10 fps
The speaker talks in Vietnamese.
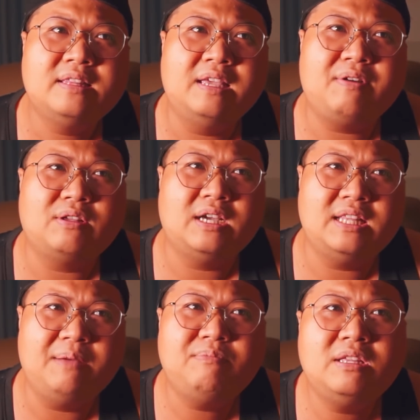thì vào thời
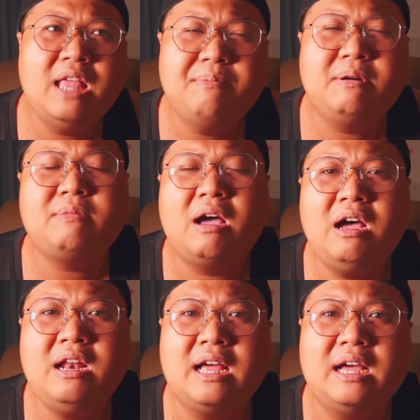điểm đó đêm hôm
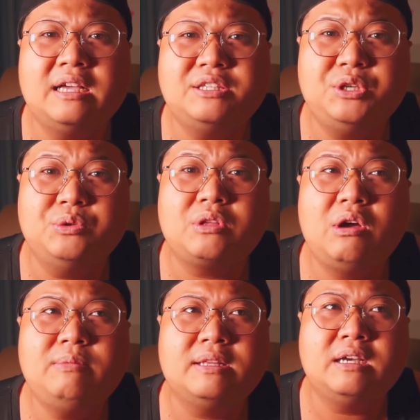đó là chiều
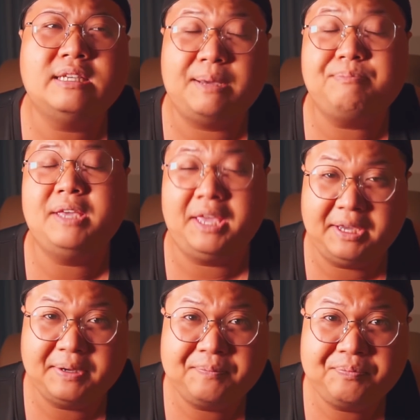tối là Tân nhập viện